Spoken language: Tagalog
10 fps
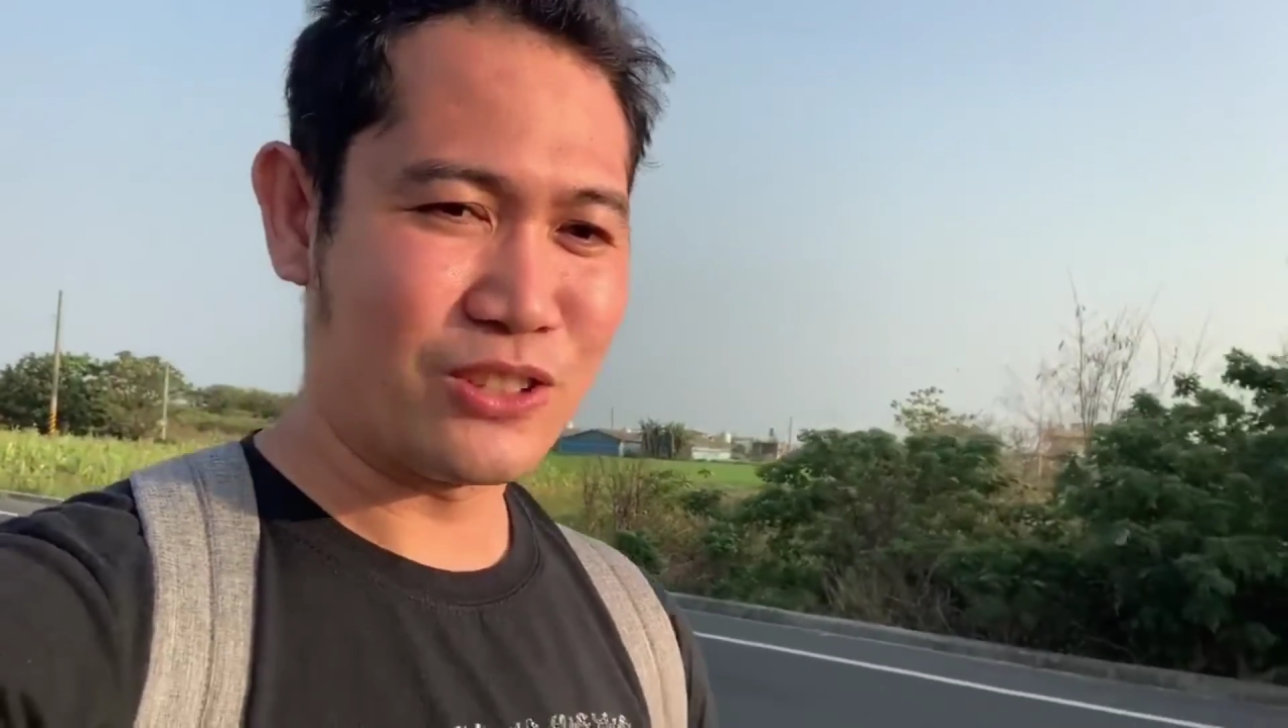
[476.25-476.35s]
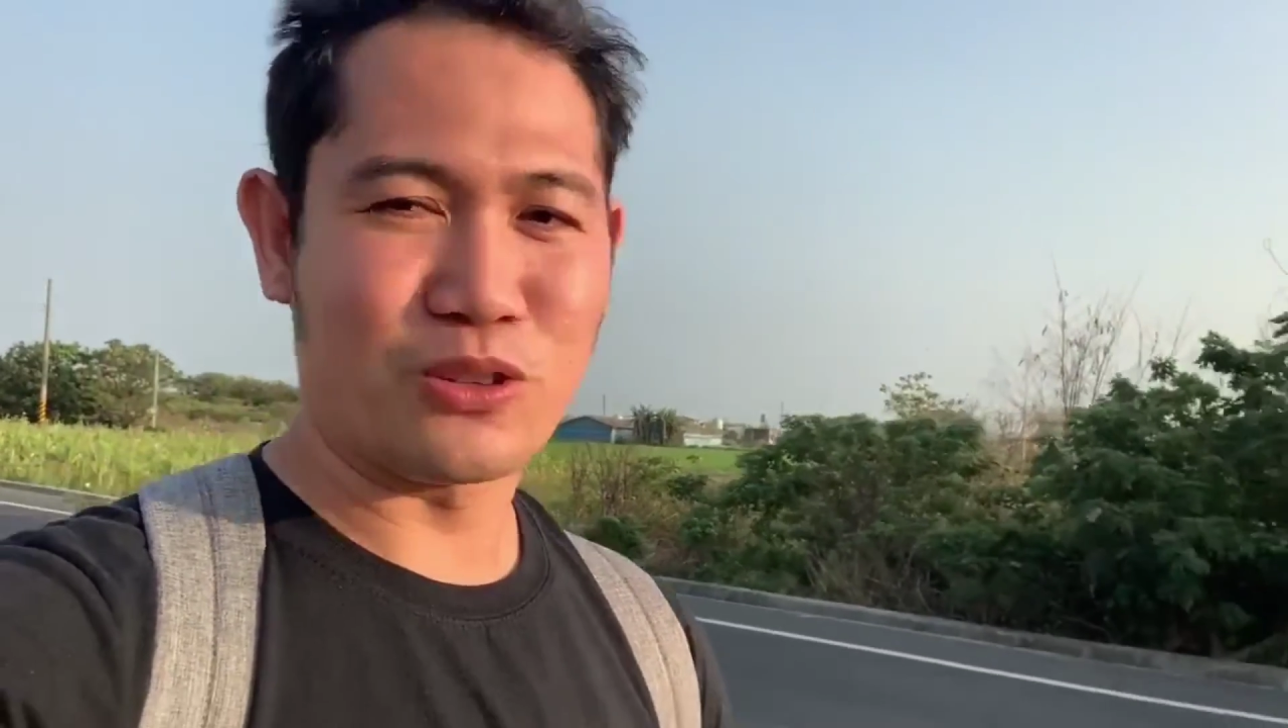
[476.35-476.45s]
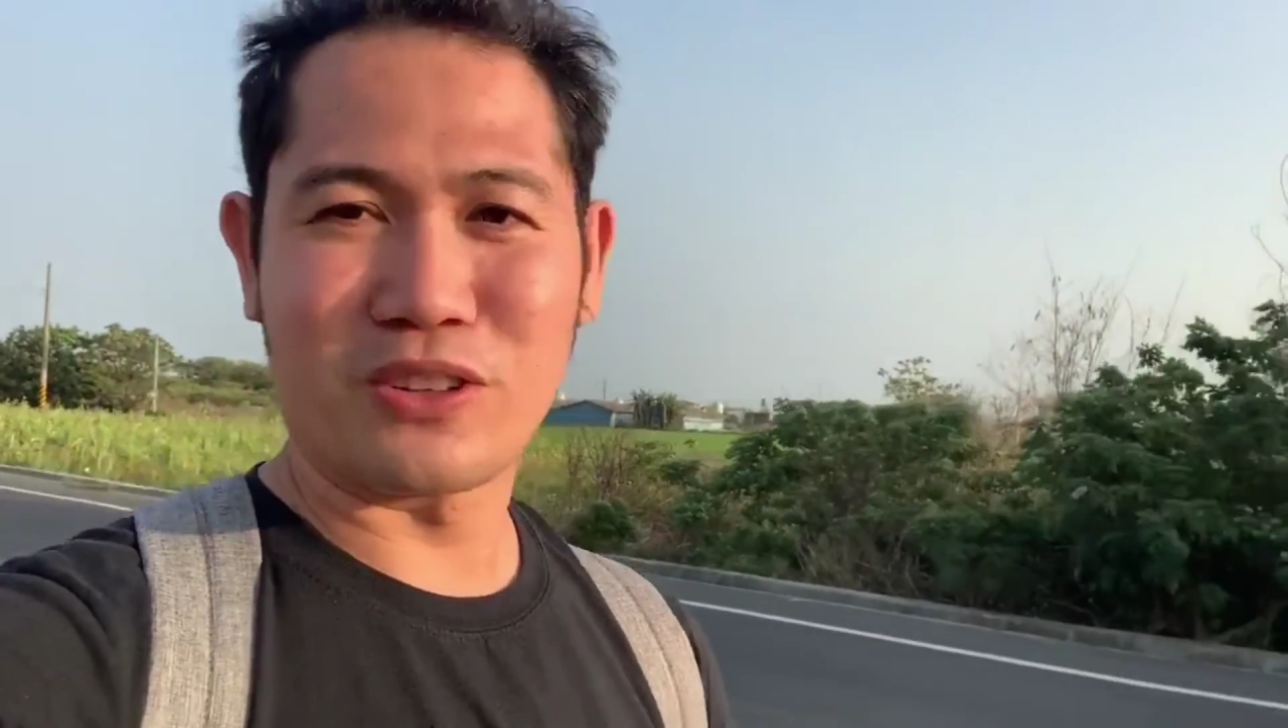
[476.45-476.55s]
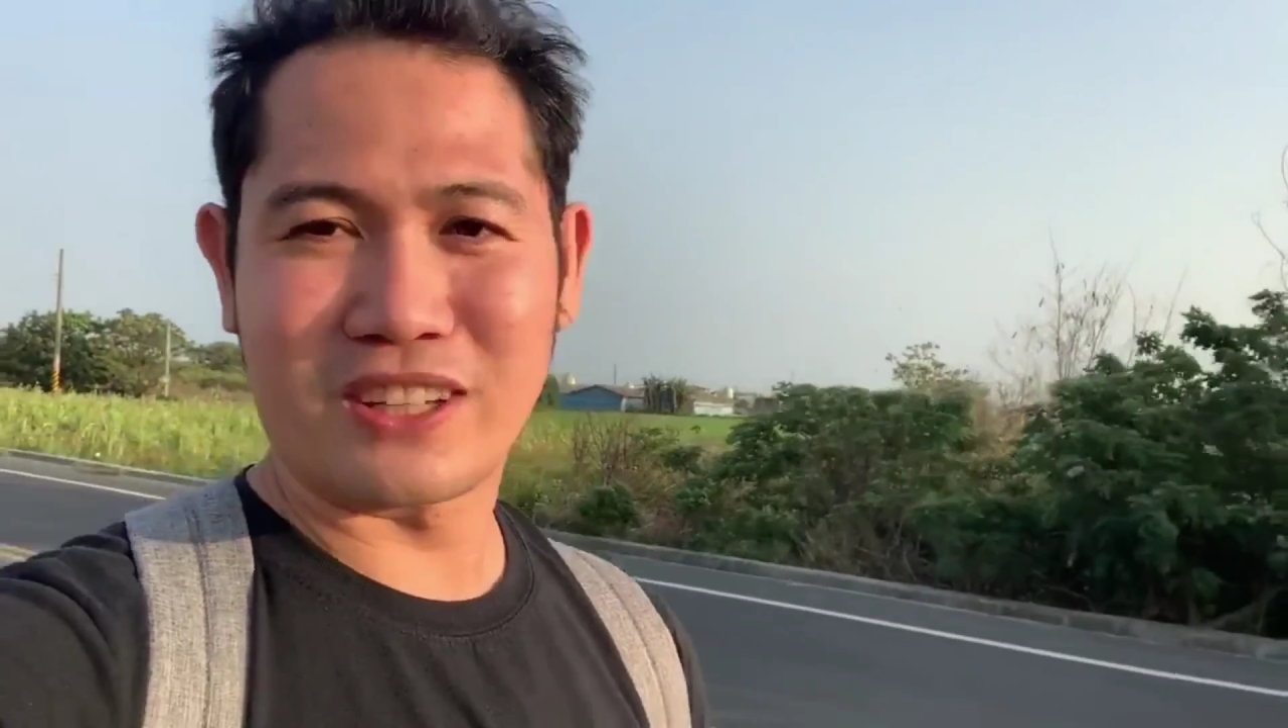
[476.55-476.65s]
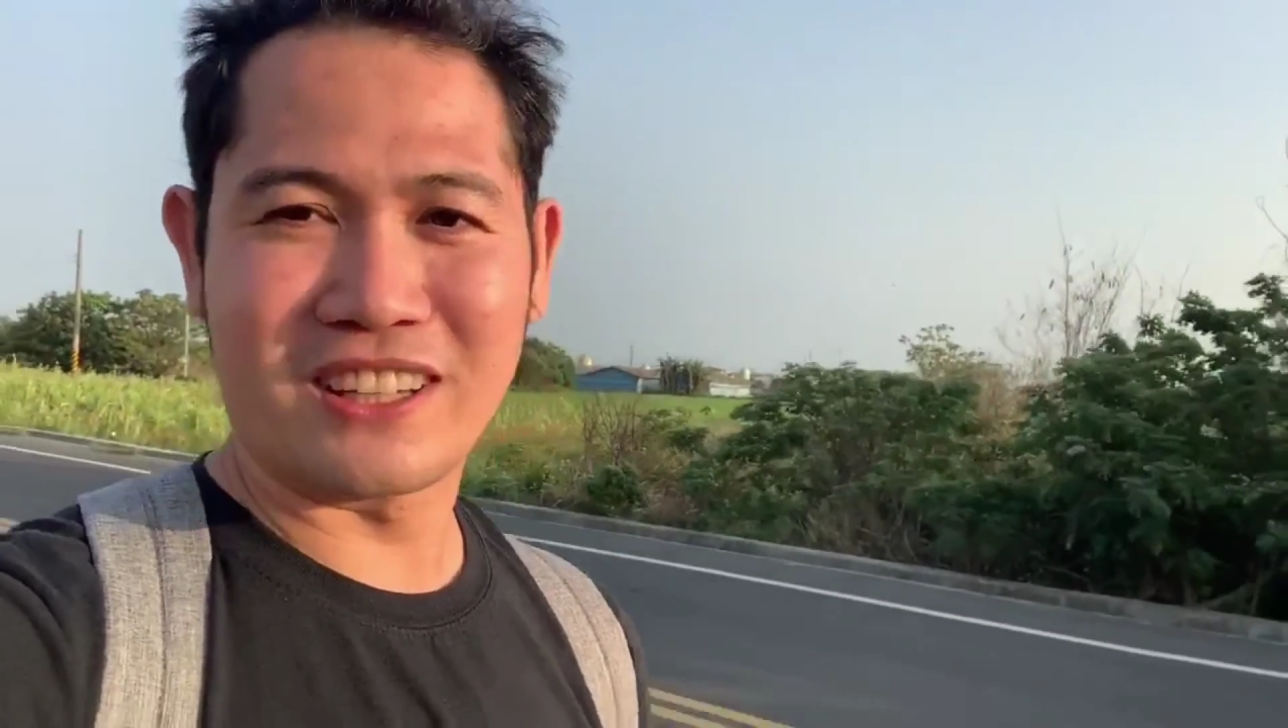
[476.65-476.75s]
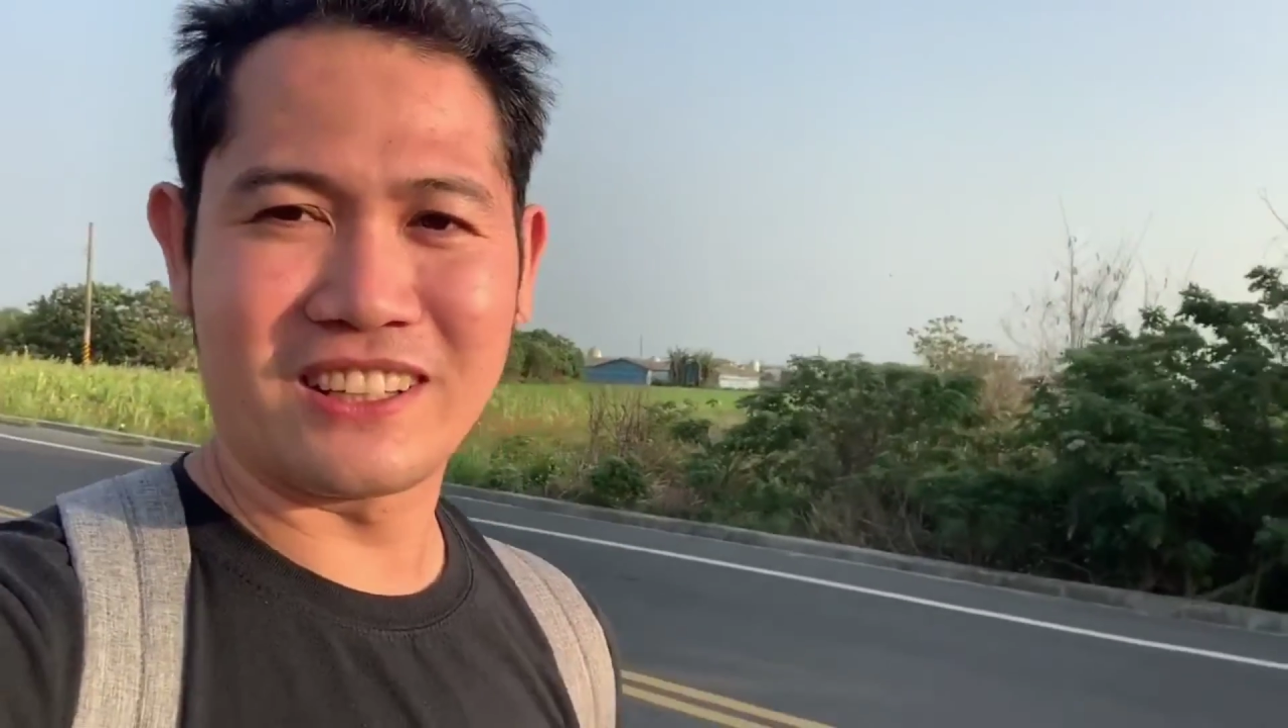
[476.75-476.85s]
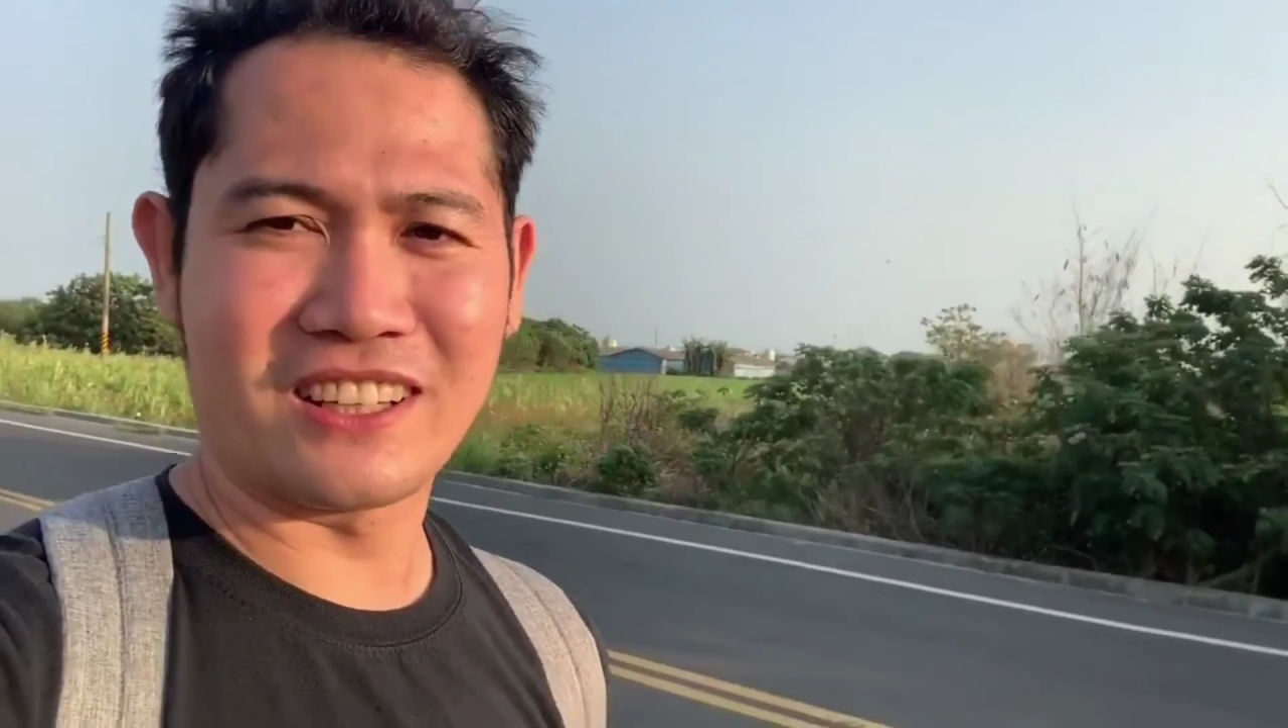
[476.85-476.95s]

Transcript: so ayan